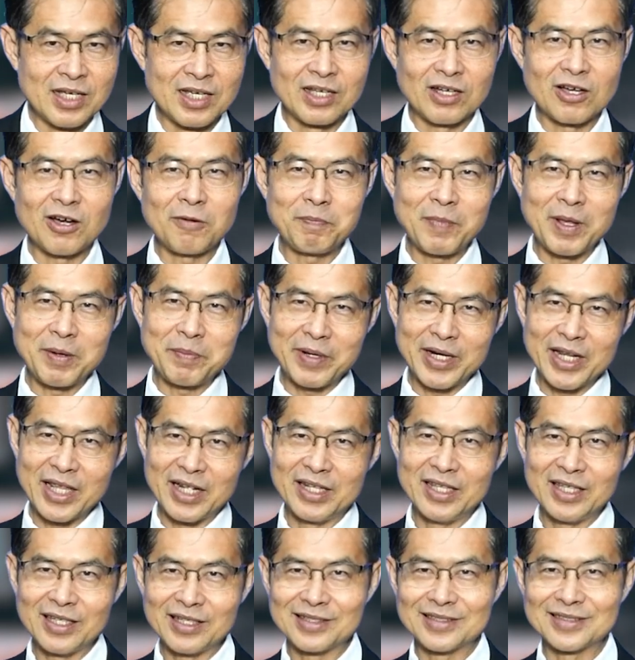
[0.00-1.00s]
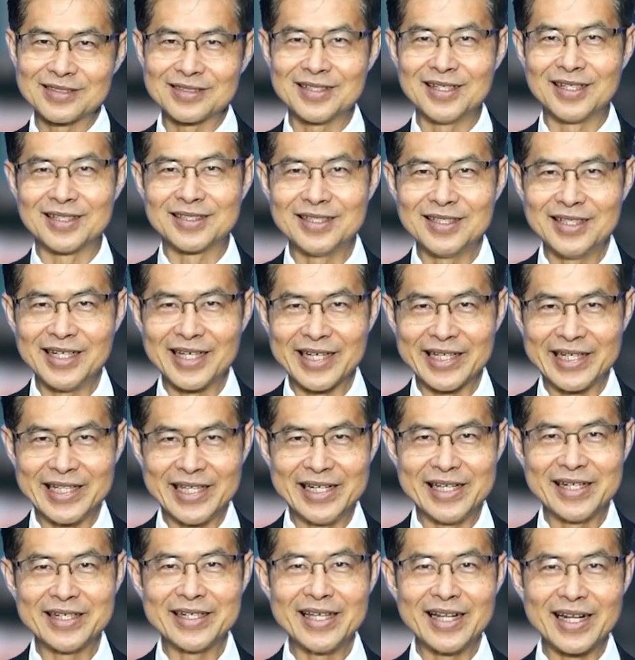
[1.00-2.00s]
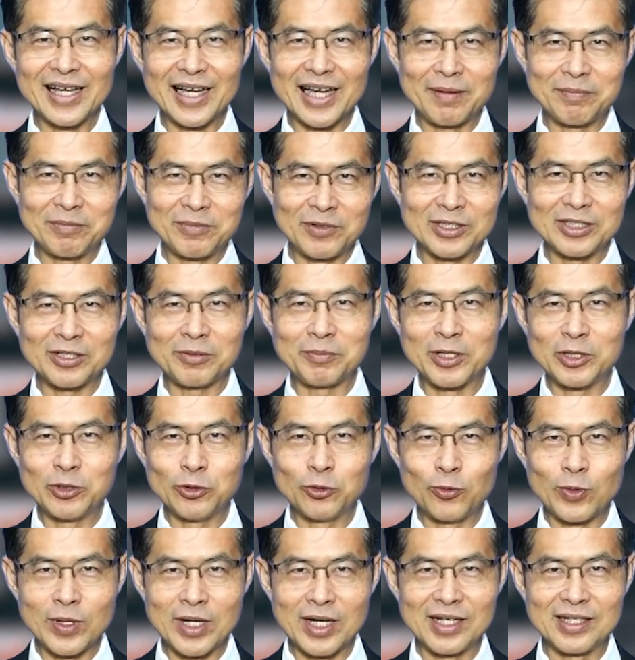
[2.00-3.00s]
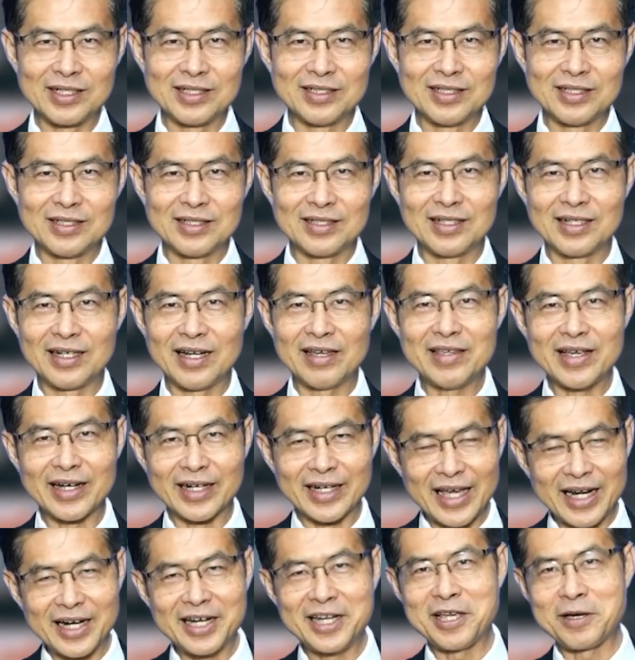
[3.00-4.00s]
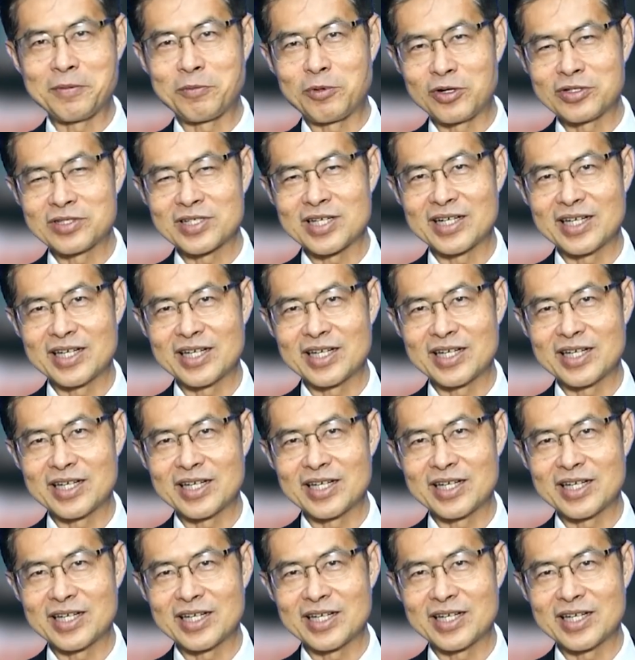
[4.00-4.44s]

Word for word: ก็เป็นประเด็นที่เกิดขึ้นในคดีเรื่องนี้นะครับ ก็ต้องมาดูว่า และอย่างนั้นเนี่ยบริษัท